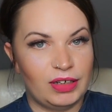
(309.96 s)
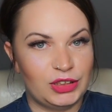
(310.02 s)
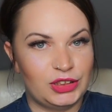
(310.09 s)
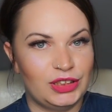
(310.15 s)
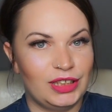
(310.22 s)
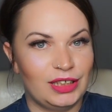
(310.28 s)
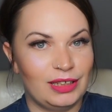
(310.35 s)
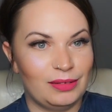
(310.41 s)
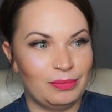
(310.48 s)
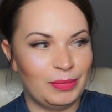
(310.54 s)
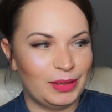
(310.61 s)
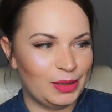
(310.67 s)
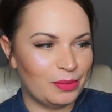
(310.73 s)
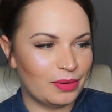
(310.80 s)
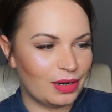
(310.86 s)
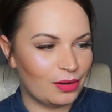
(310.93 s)
właśnie
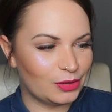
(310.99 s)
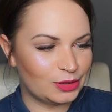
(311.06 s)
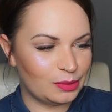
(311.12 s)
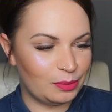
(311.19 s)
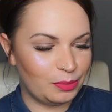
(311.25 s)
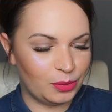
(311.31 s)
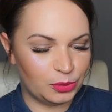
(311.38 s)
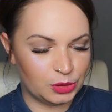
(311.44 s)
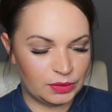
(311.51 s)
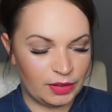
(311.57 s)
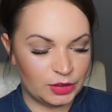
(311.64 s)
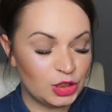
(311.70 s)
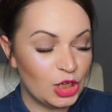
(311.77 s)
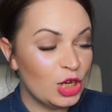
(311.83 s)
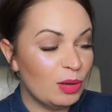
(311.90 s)
będę mogła go sobie poużywać,